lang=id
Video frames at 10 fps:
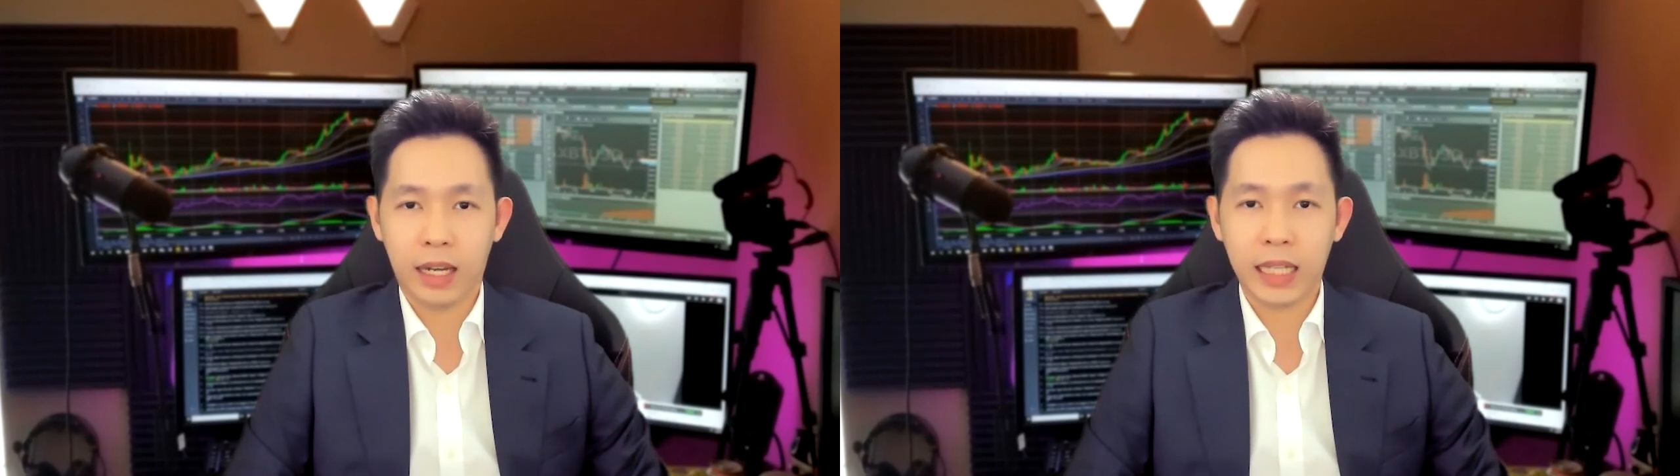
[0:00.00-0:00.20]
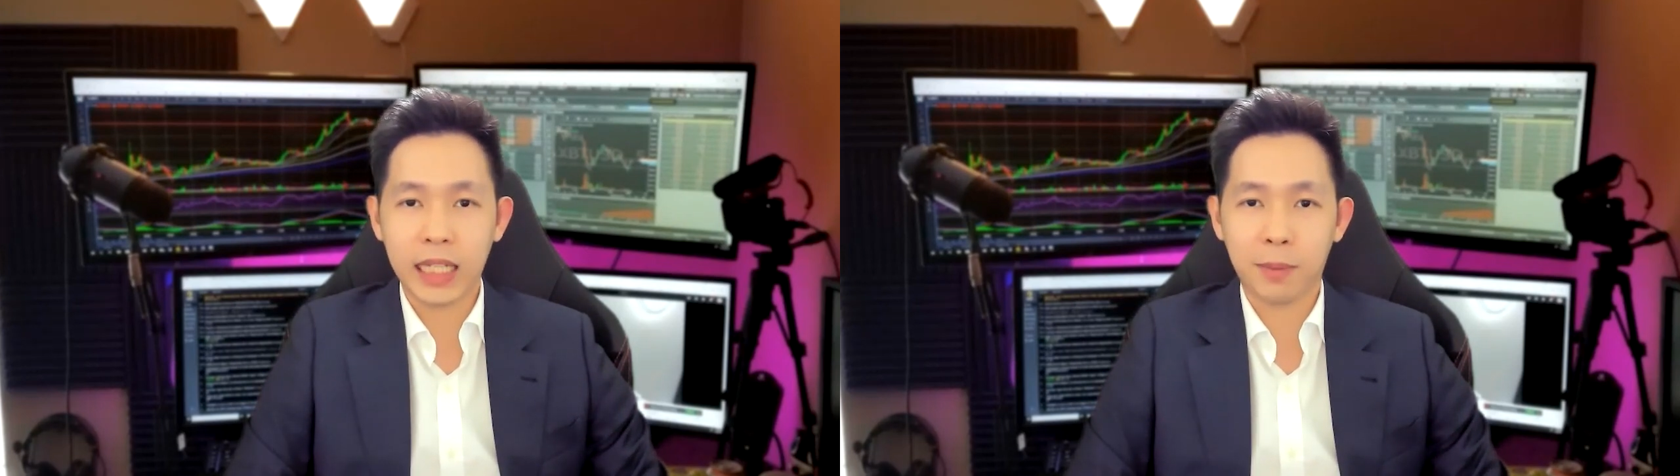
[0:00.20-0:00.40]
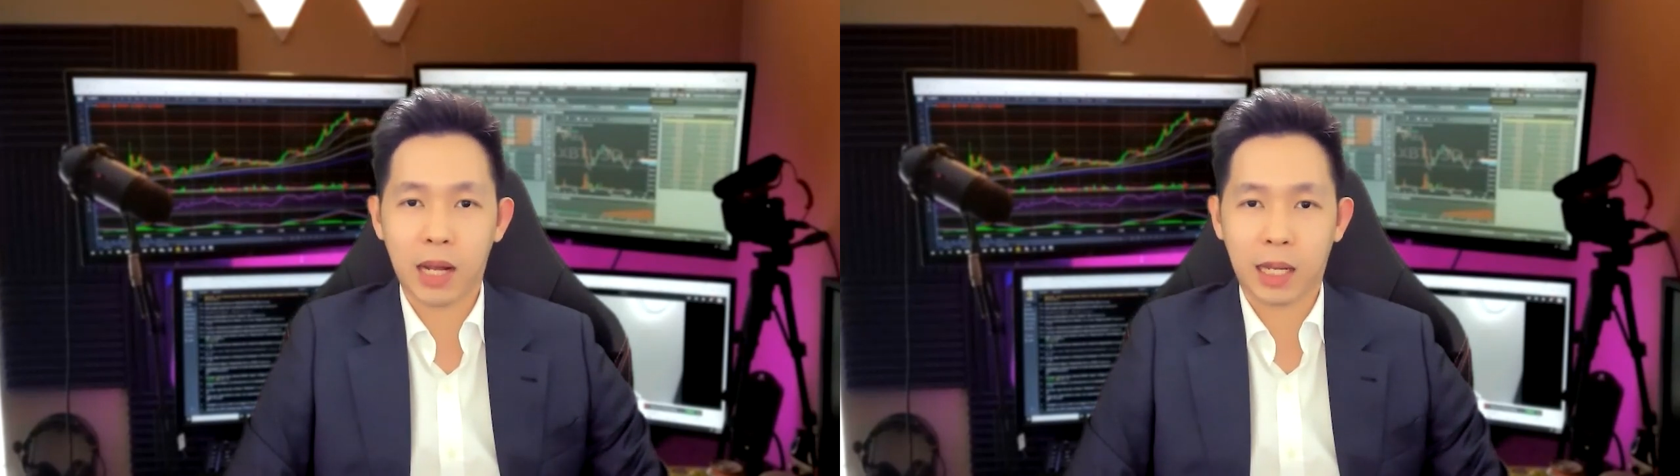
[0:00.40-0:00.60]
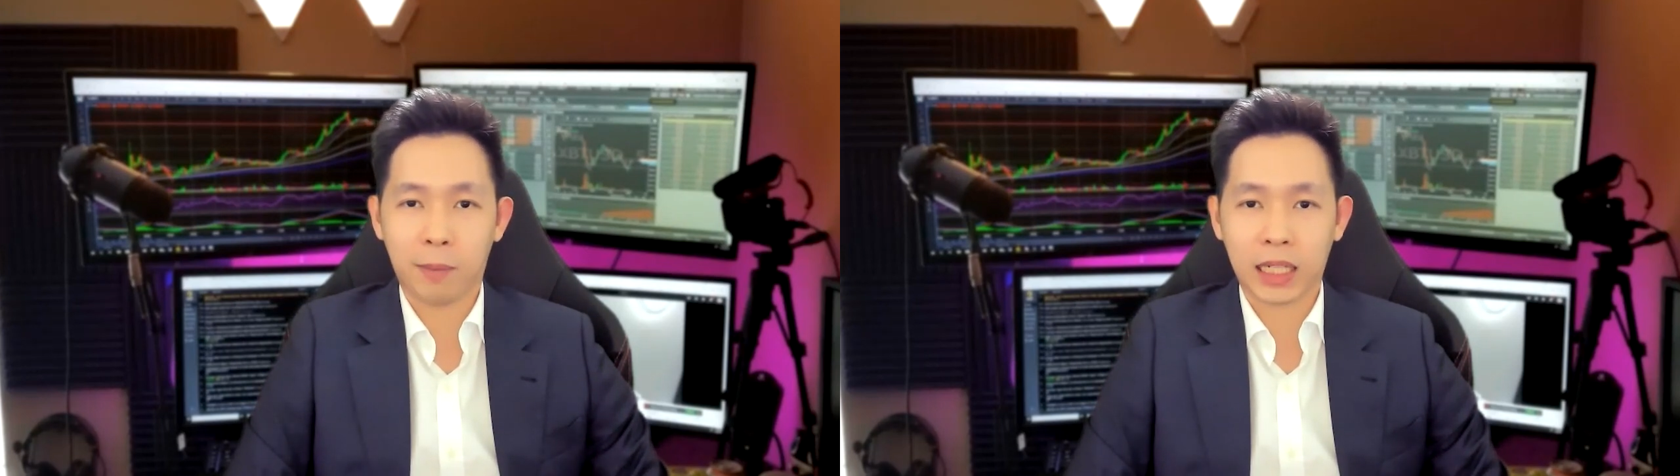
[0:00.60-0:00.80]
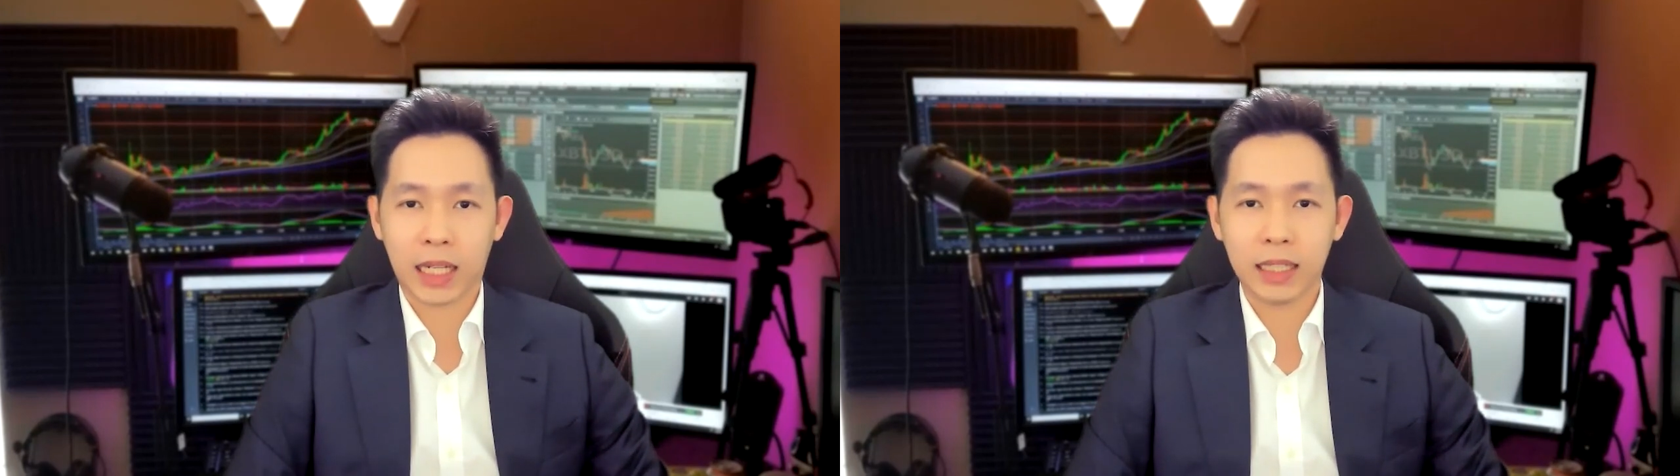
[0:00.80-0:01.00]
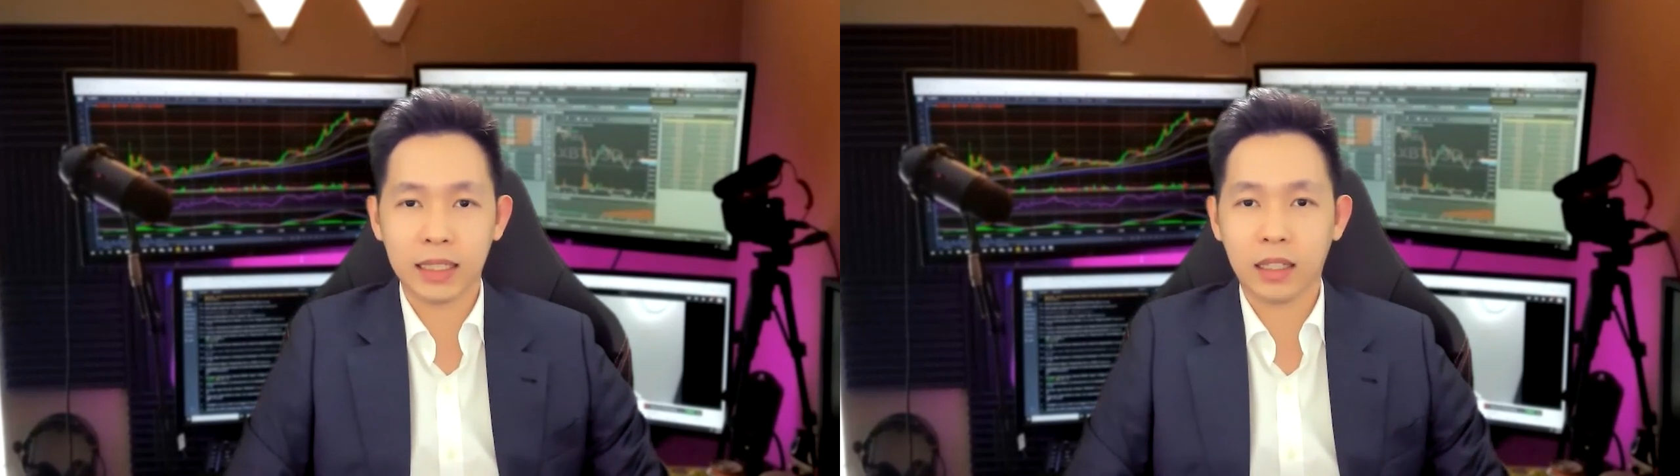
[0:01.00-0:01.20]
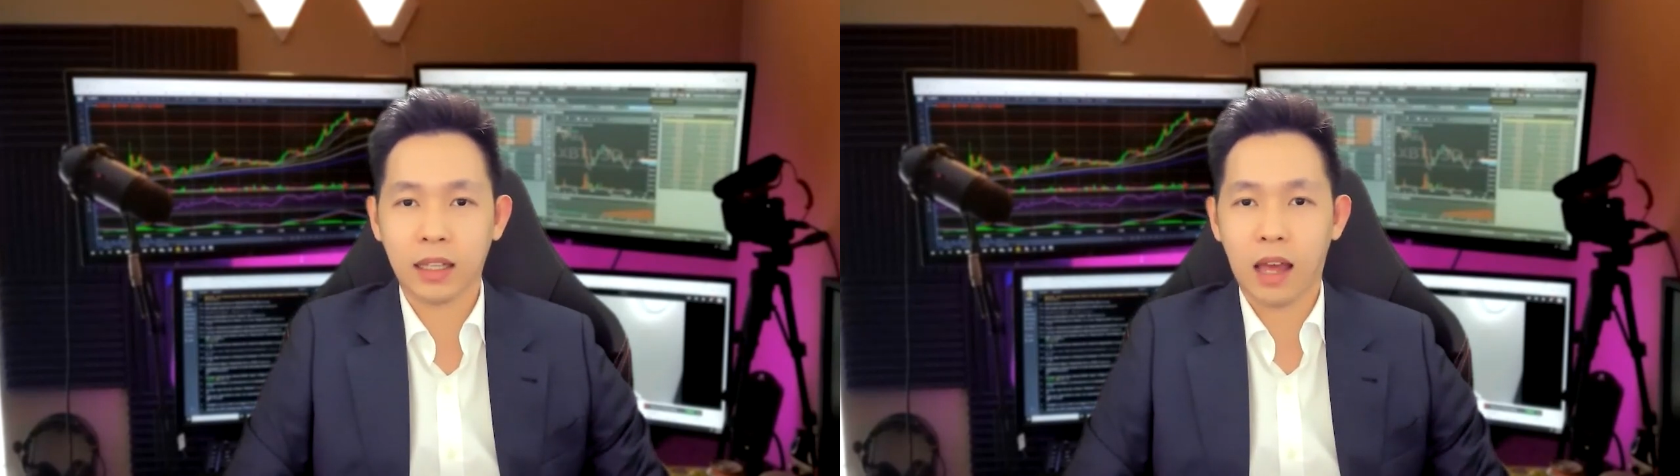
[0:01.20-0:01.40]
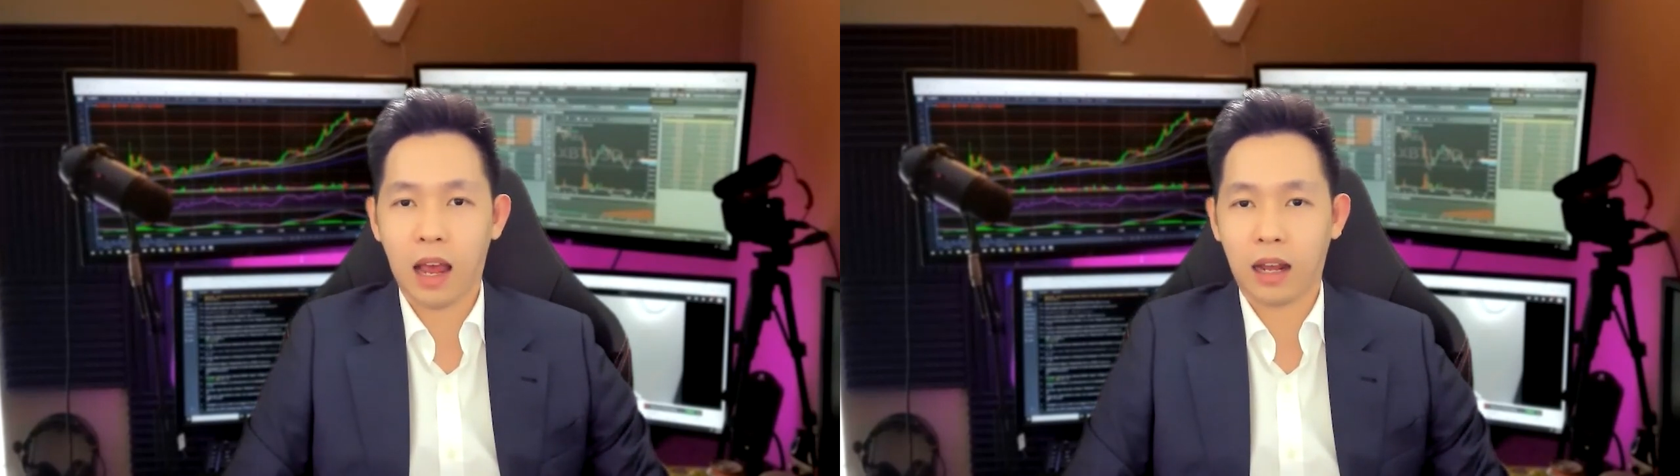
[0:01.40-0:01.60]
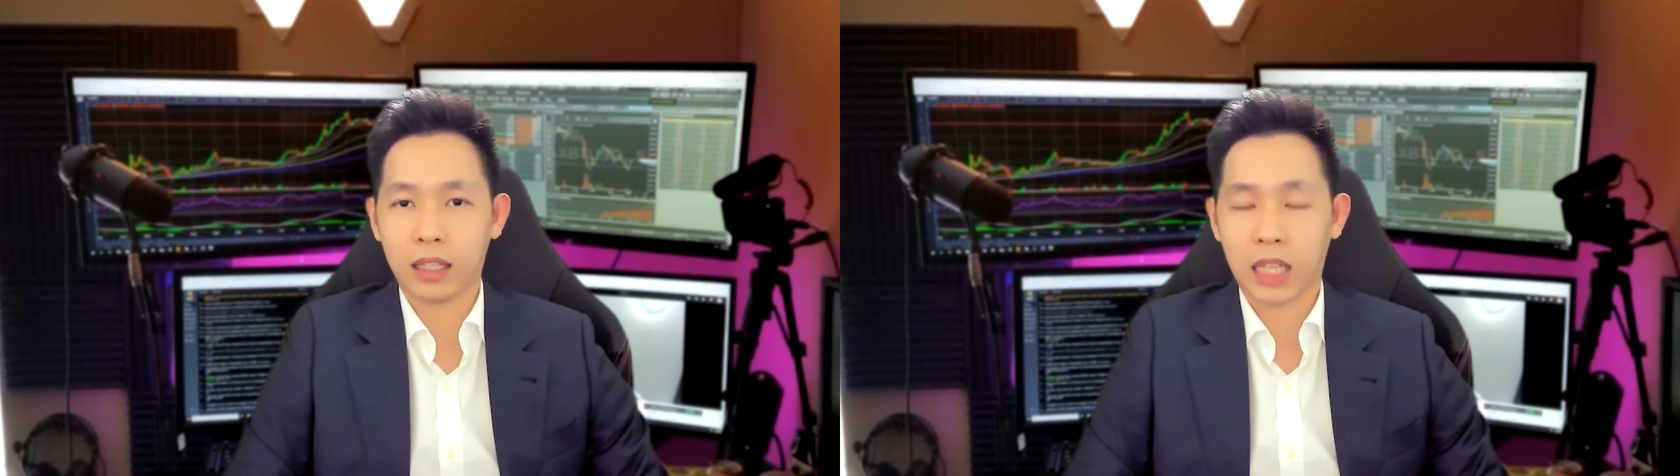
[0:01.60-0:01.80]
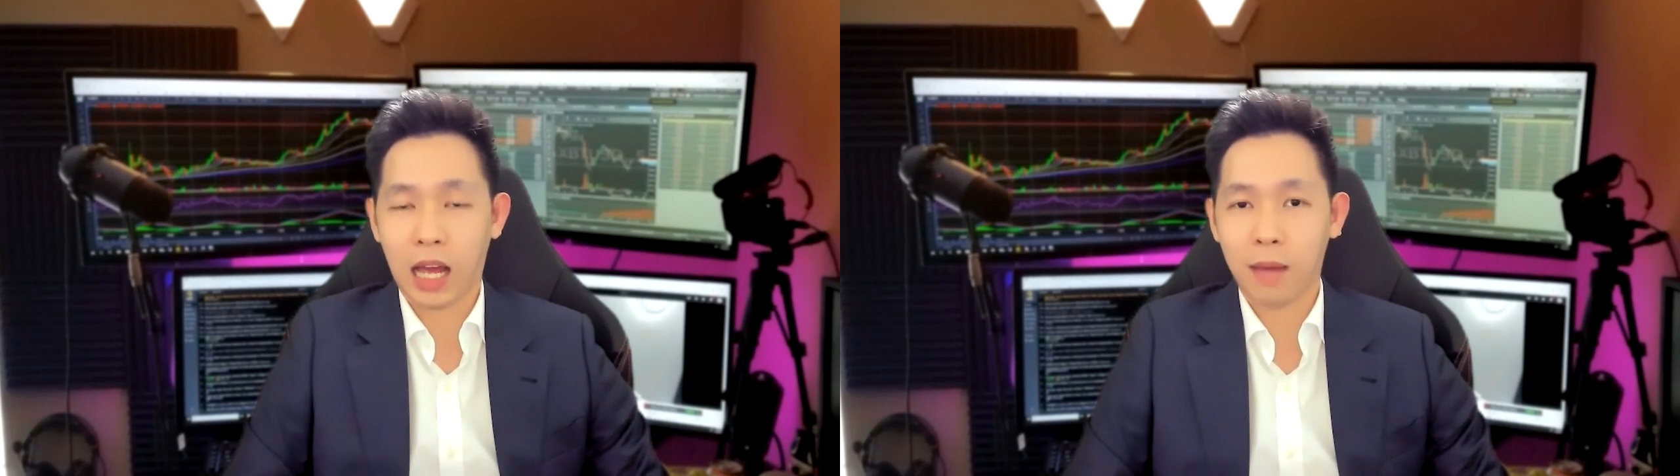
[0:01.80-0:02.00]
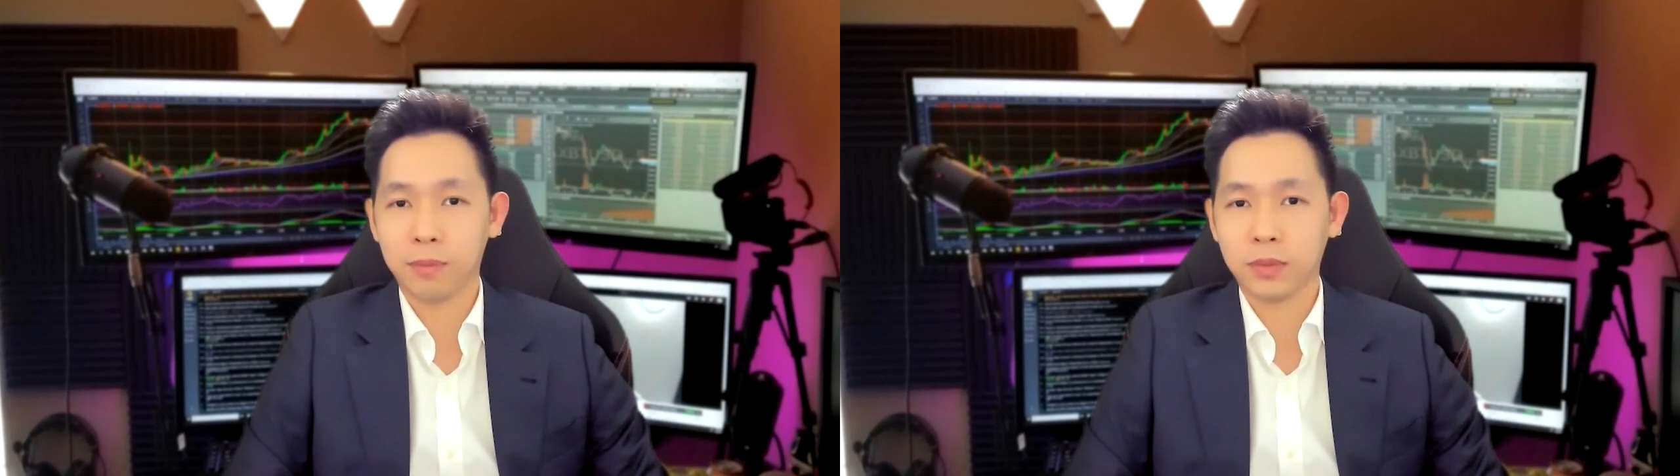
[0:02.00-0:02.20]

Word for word: Ini yang mengakibatkan harga saham